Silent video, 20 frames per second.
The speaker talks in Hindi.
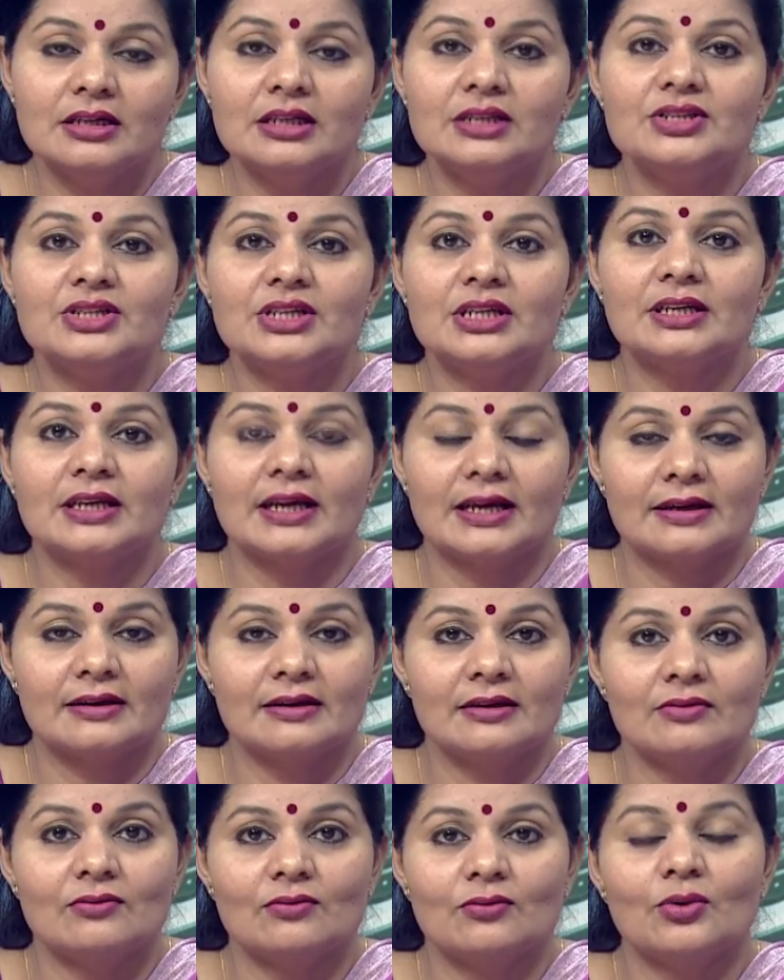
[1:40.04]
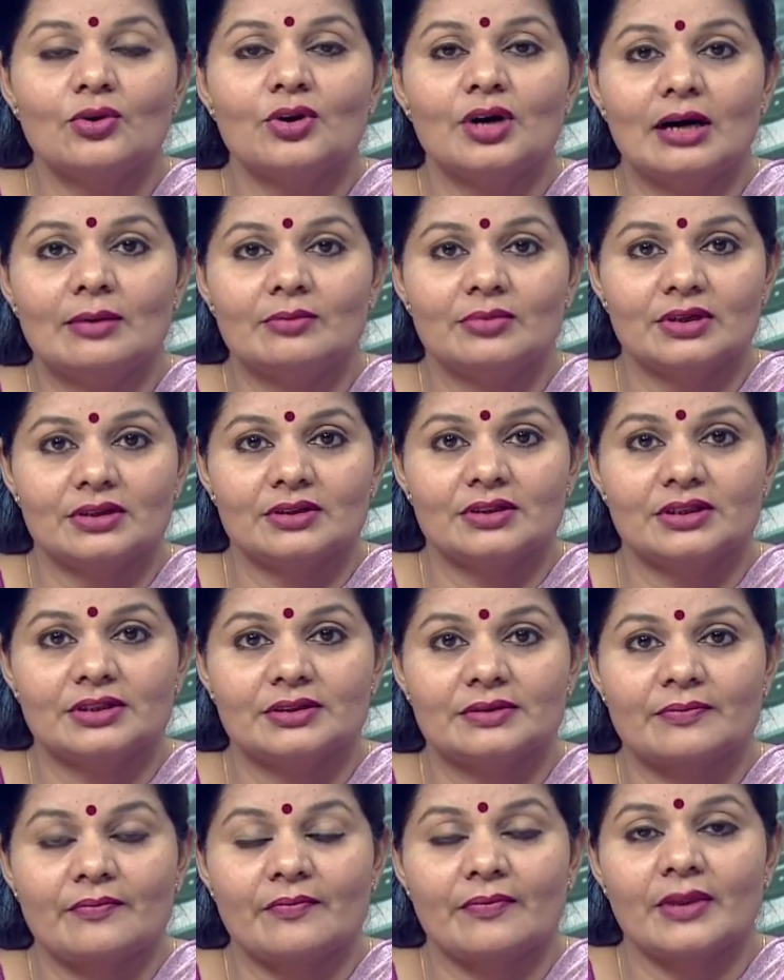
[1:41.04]
नीचे रहकर वो काम करते
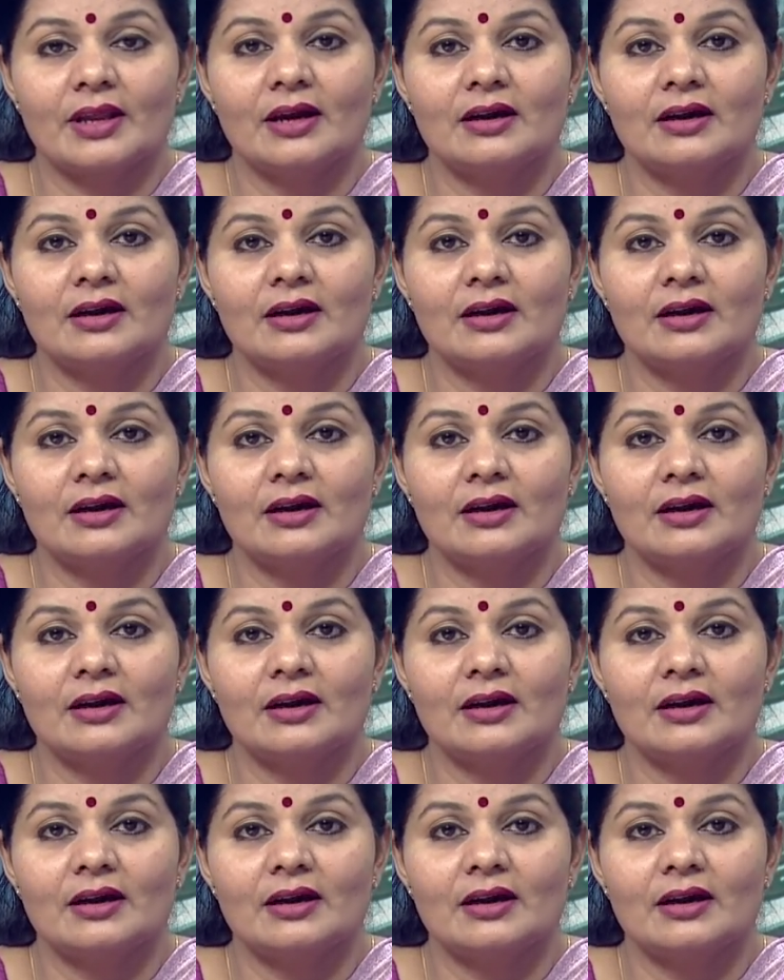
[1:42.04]
हैं